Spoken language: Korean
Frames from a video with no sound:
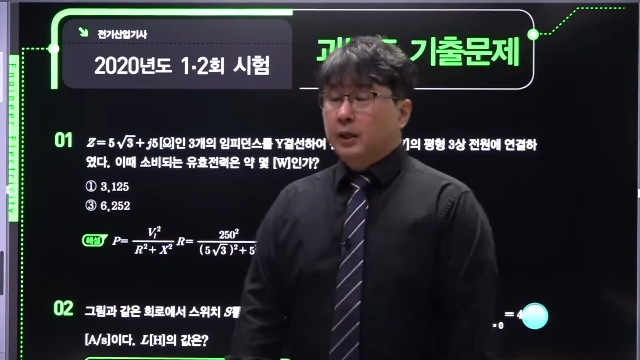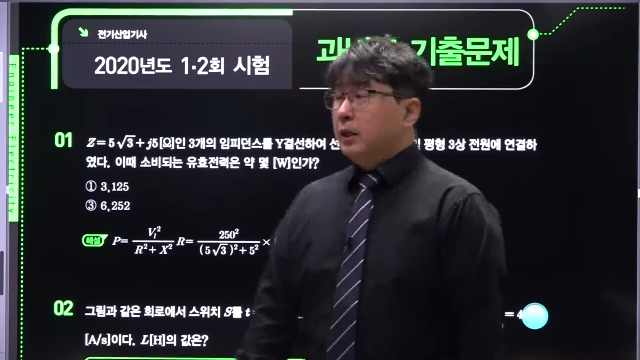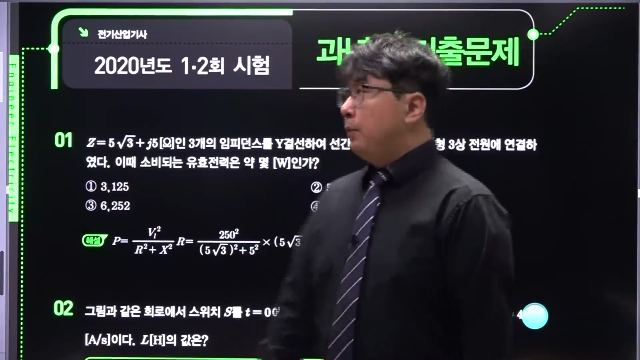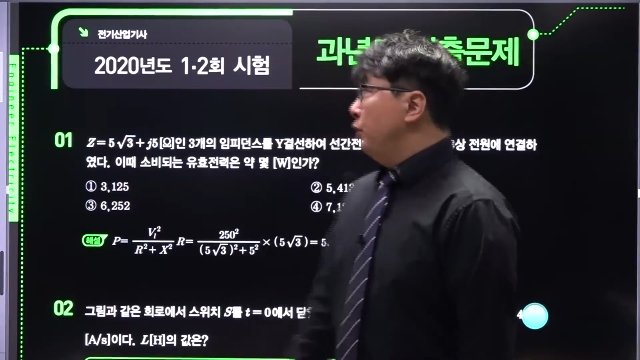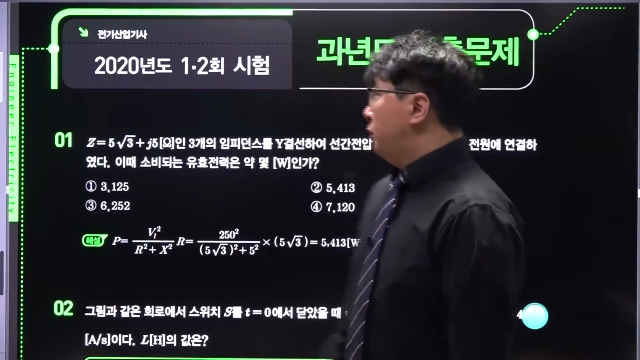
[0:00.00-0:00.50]

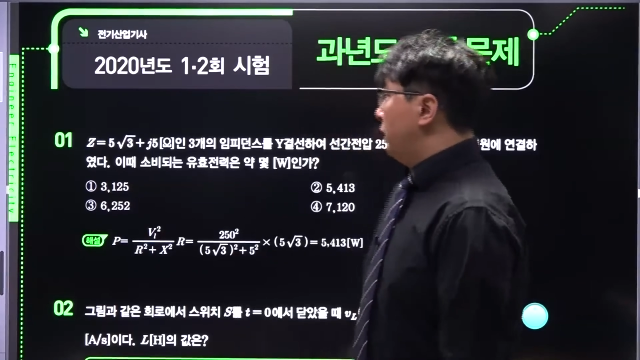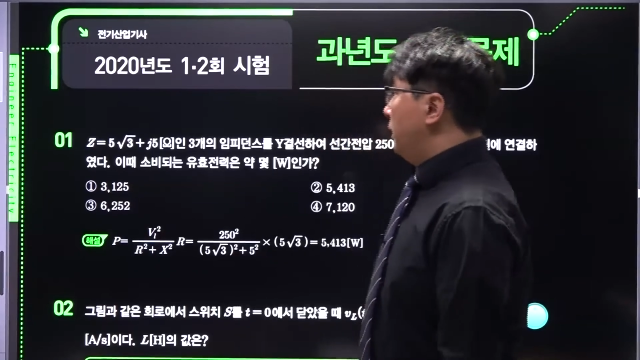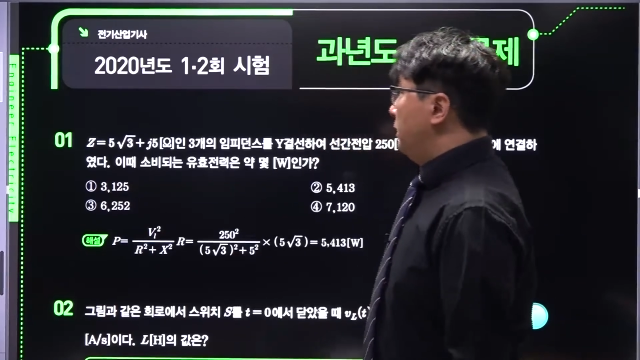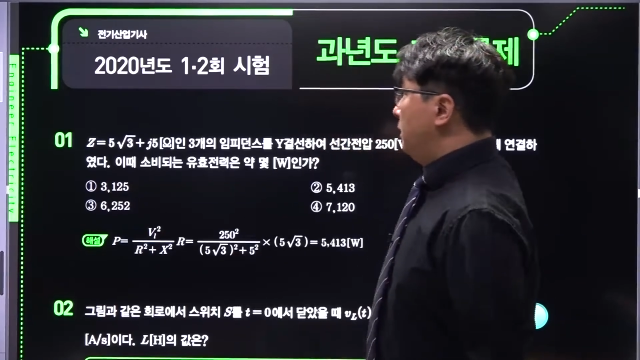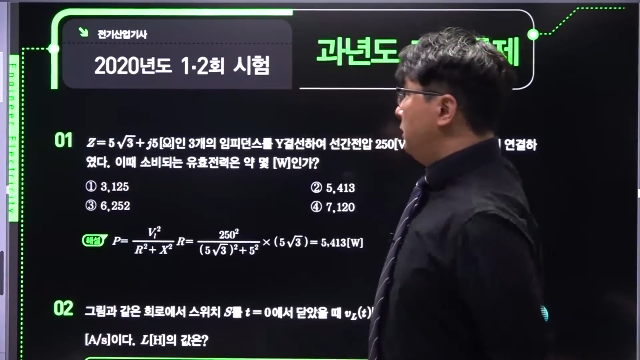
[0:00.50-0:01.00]
이번
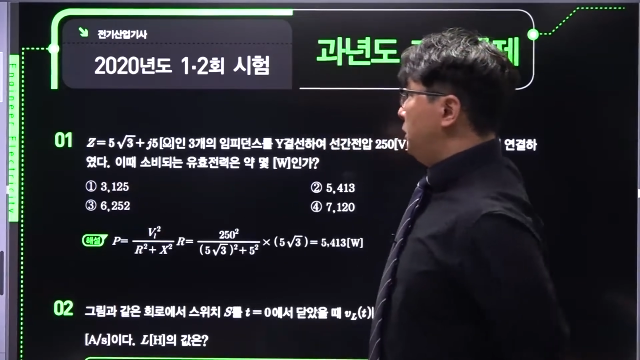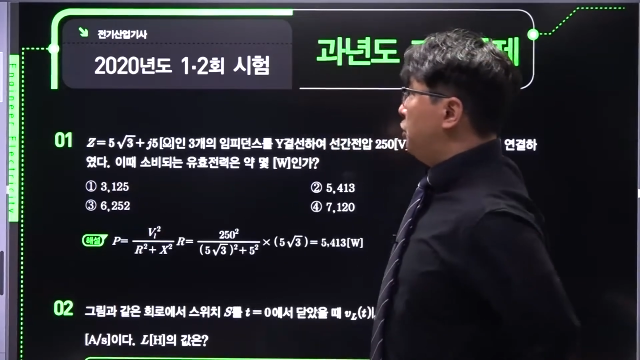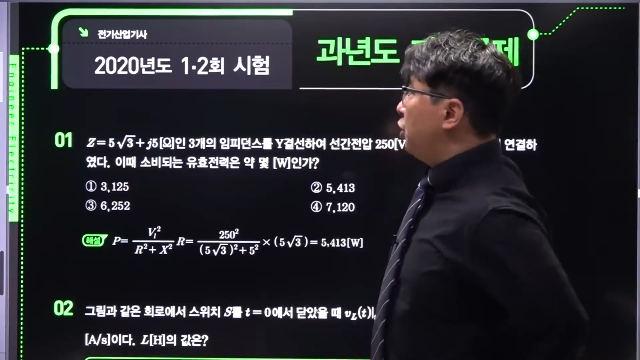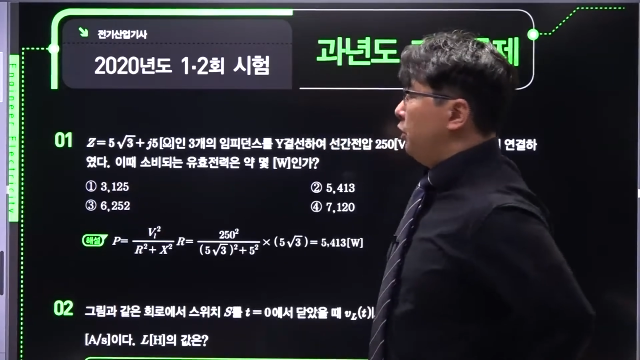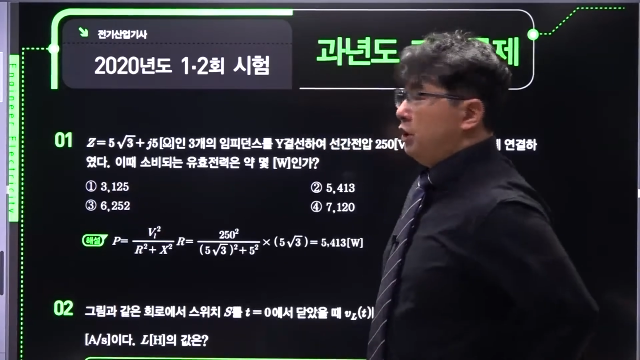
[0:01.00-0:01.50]
시간은
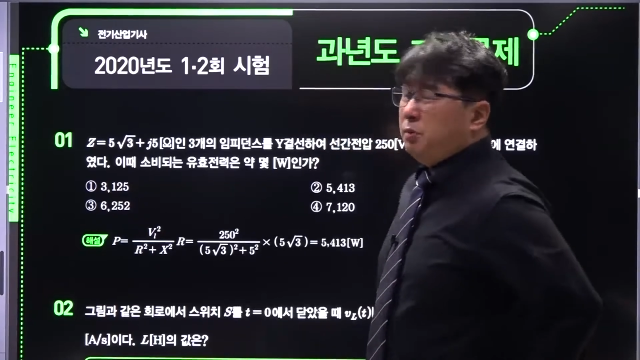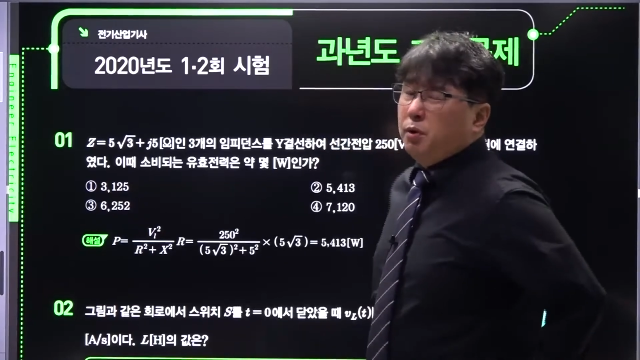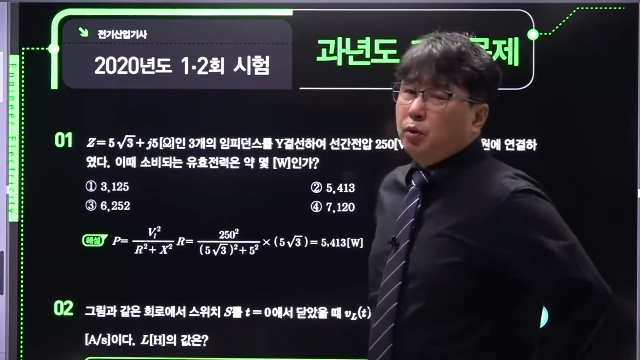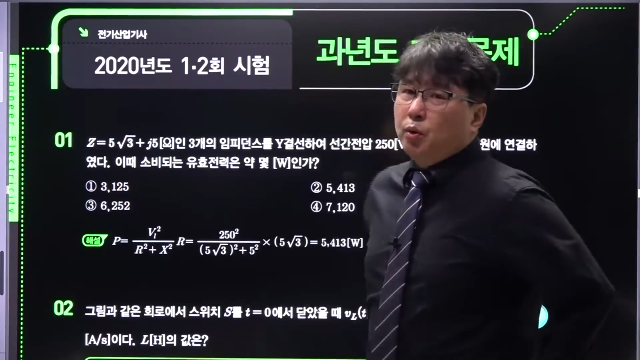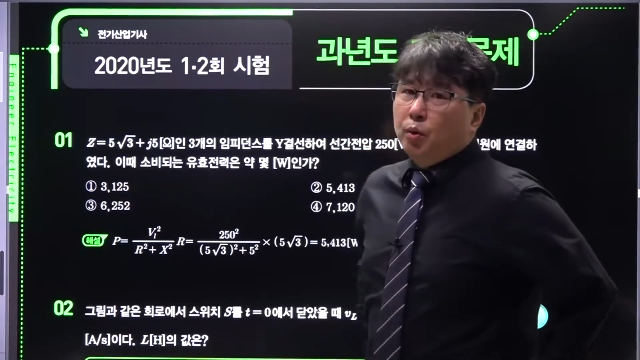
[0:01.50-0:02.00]

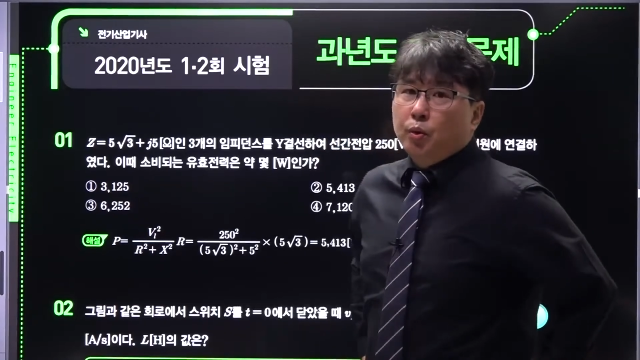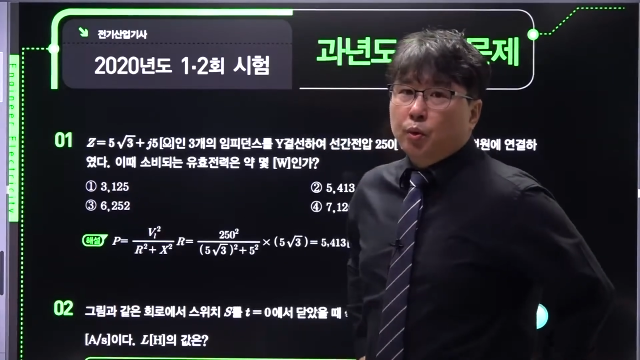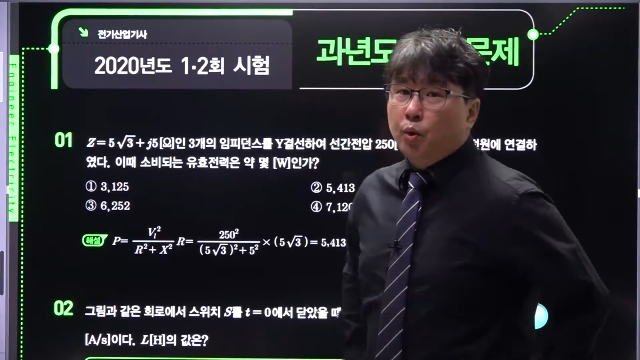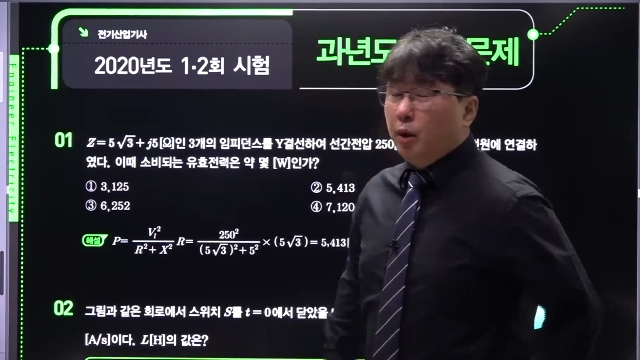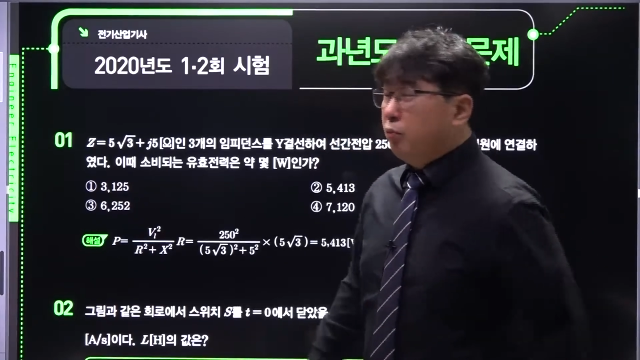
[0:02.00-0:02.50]
2020년도
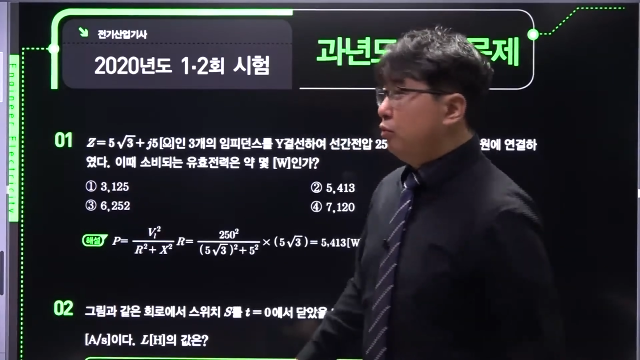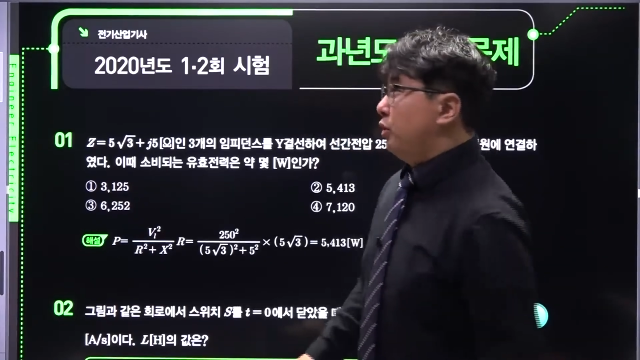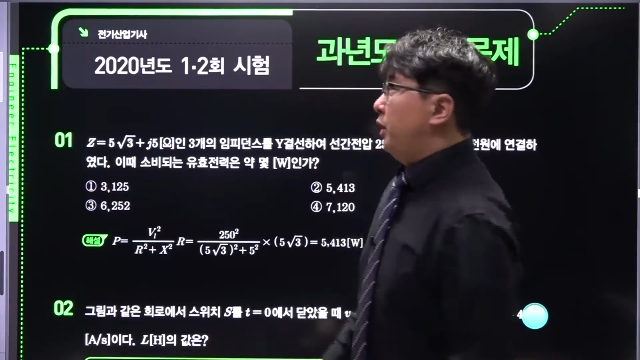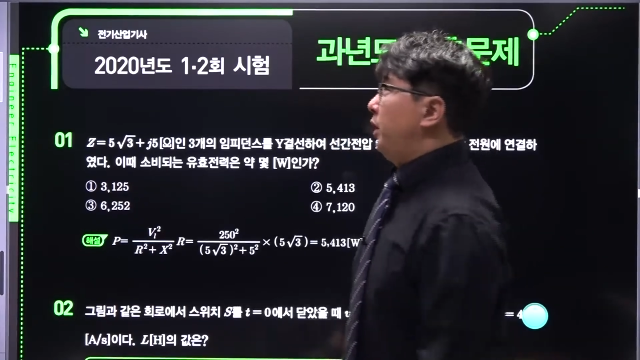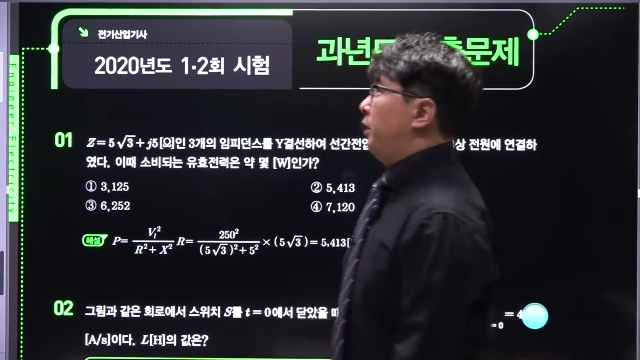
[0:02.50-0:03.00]
통합으로
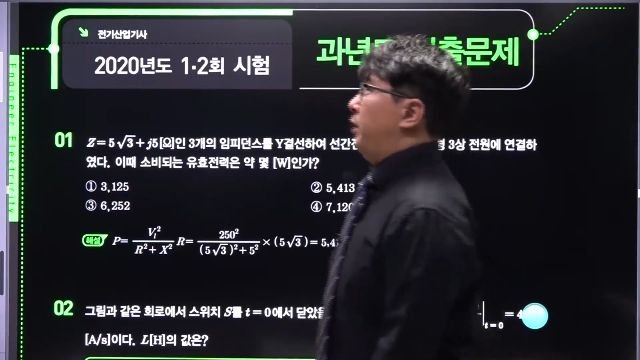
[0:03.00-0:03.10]
시행이